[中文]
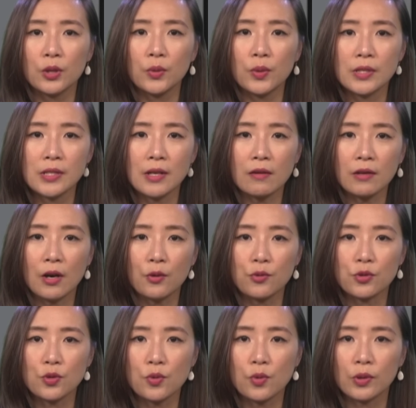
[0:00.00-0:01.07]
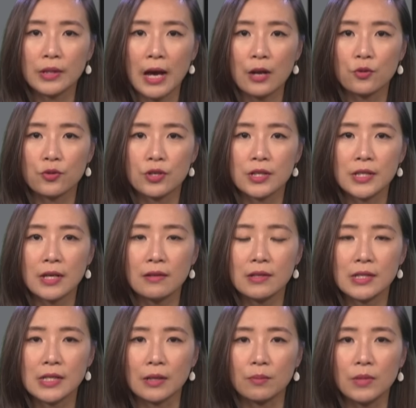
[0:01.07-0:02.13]
对香港与中国大陆之间
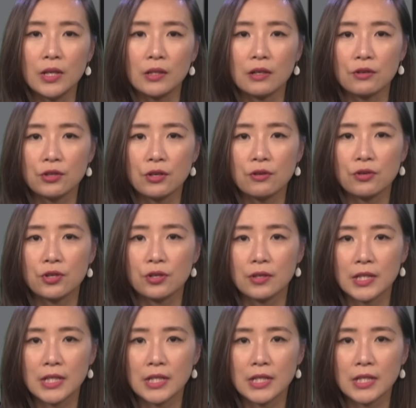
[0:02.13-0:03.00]
紧密的政治、